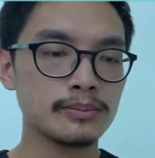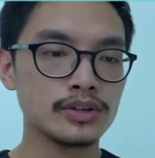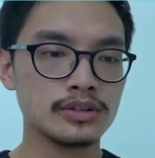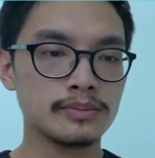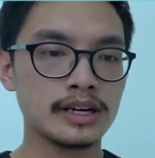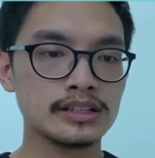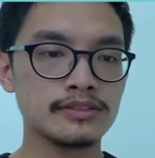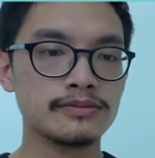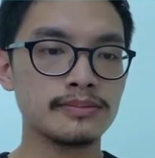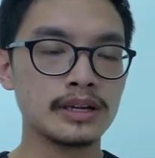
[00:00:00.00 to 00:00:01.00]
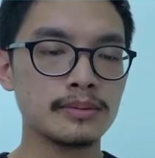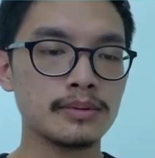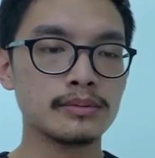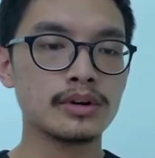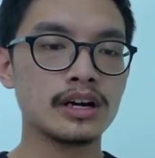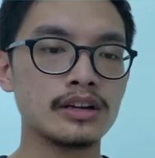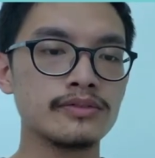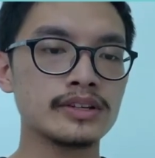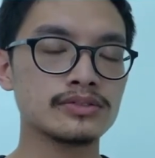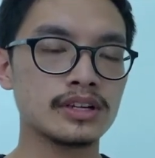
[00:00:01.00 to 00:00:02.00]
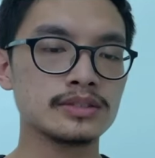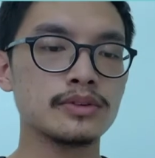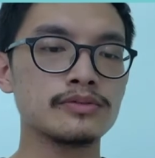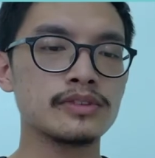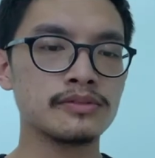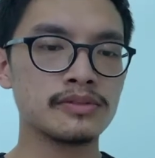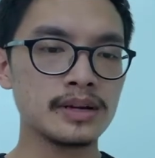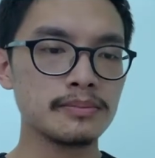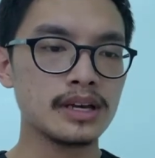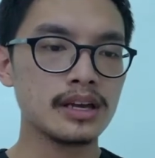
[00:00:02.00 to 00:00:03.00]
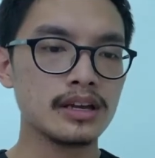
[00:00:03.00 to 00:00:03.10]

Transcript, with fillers: postoperatif pada permukaan vascular bone free flap